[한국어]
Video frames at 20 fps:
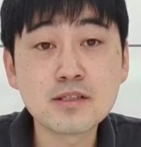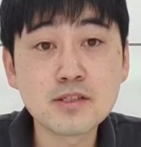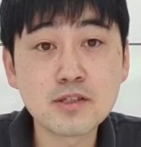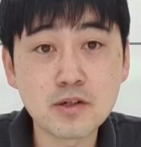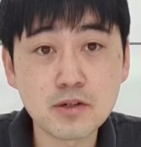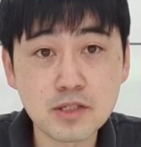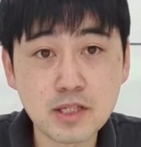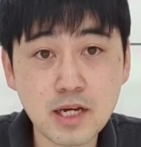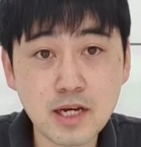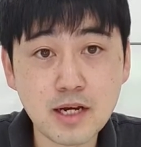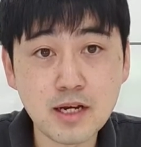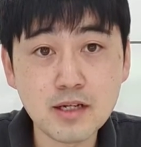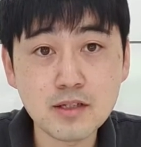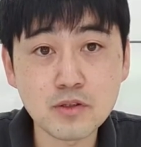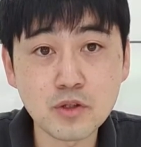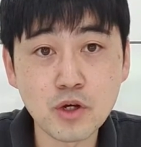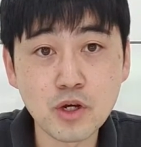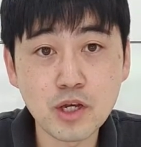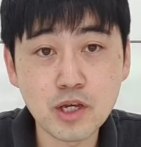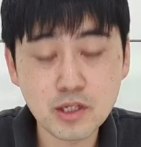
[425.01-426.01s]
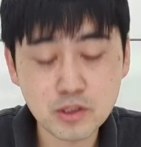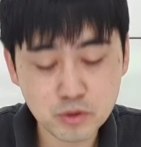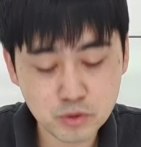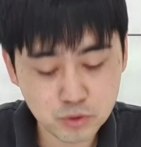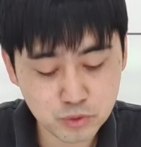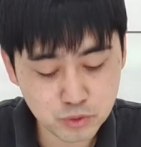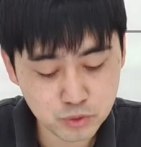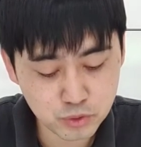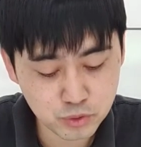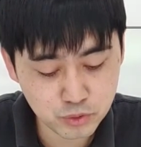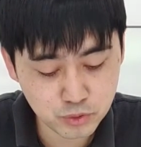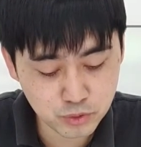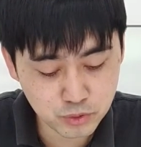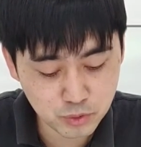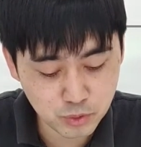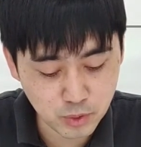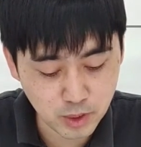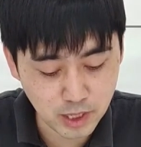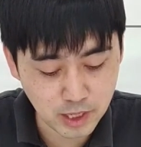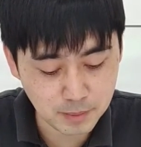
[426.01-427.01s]
그러나 너의 두
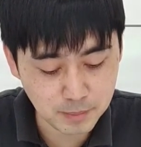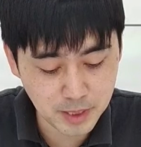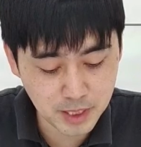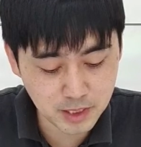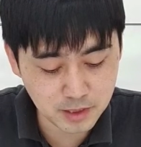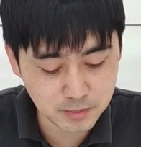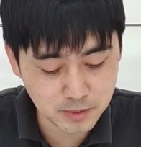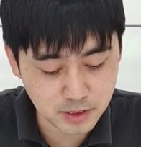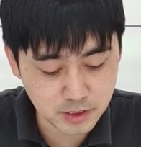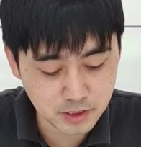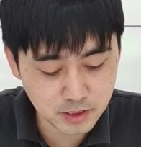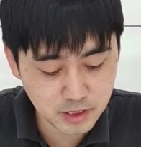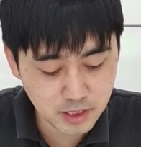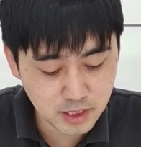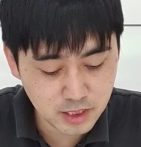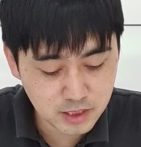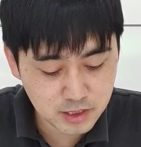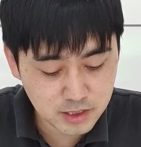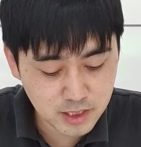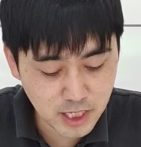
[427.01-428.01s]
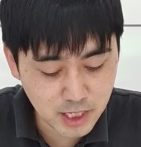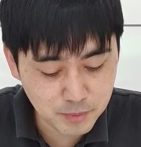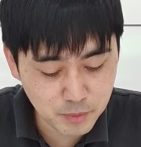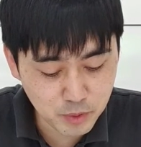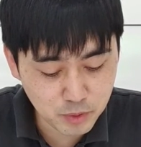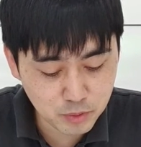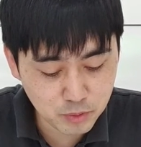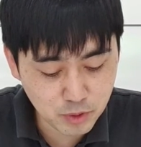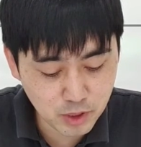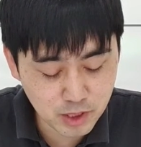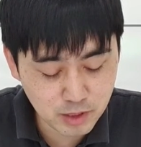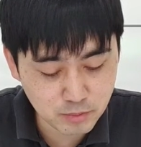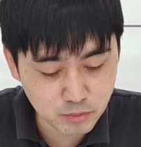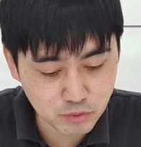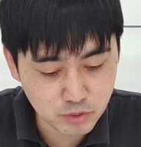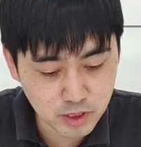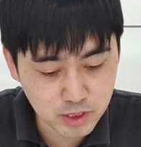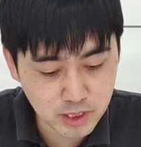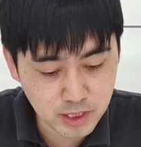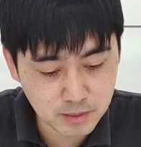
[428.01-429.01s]
눈과 마음은 탐욕과
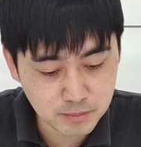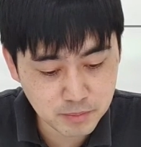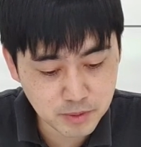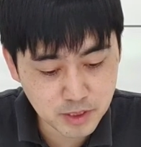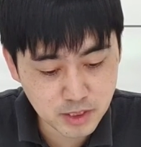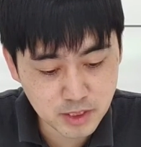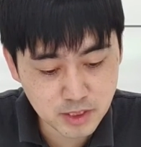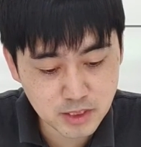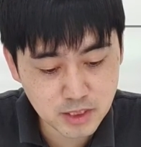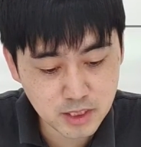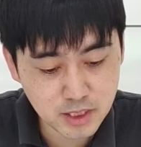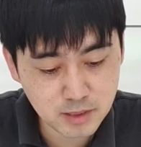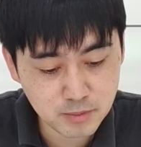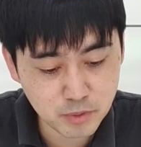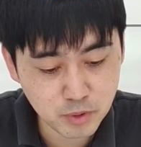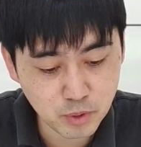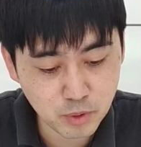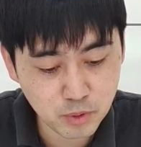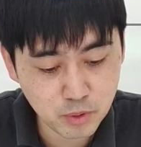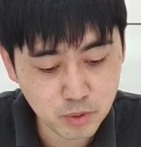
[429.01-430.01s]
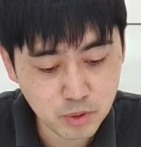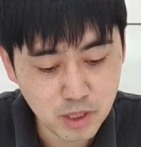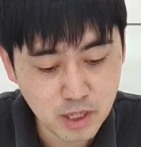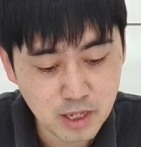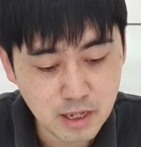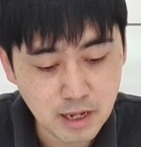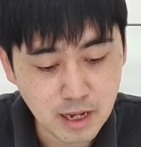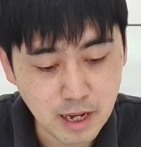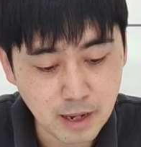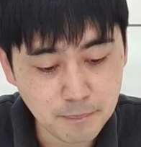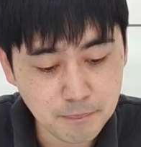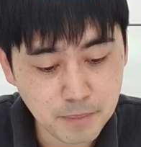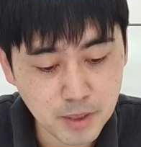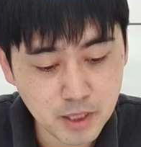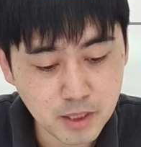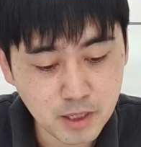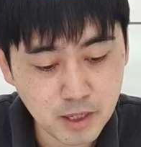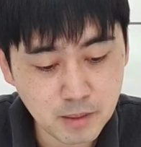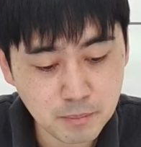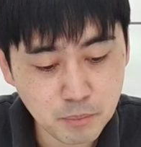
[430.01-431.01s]
무관한 피를 흘림으로
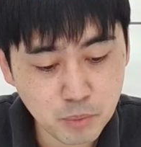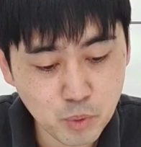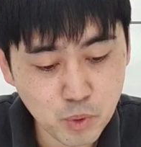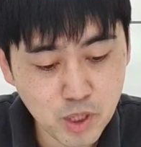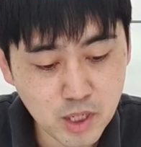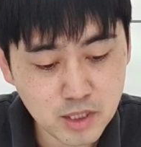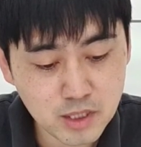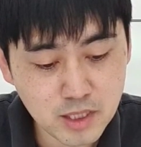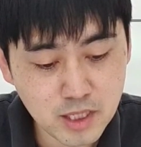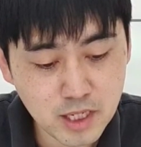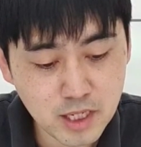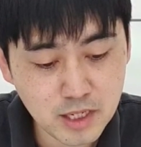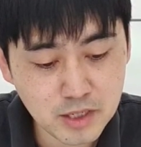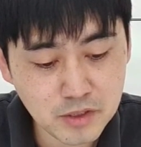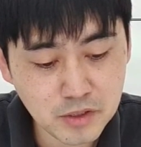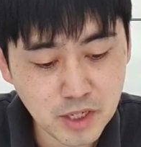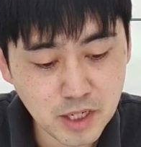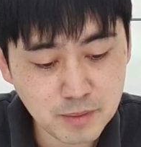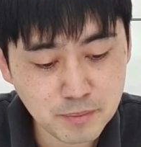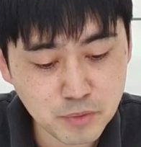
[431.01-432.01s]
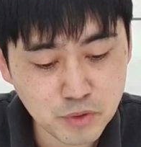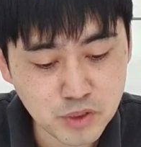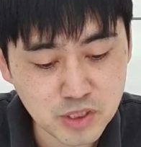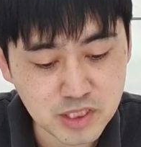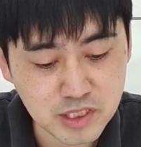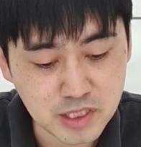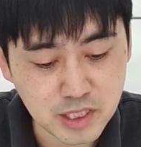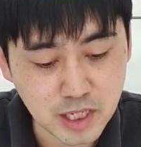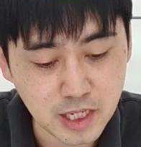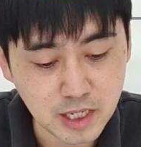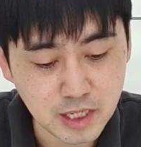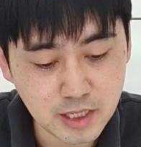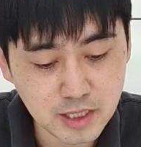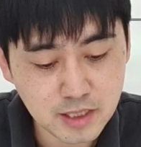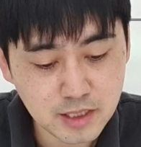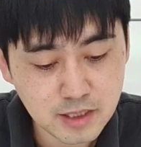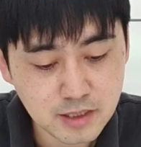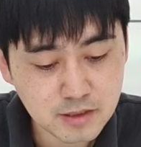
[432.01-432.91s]
압박과 포악을 행하려 할 뿐이니라.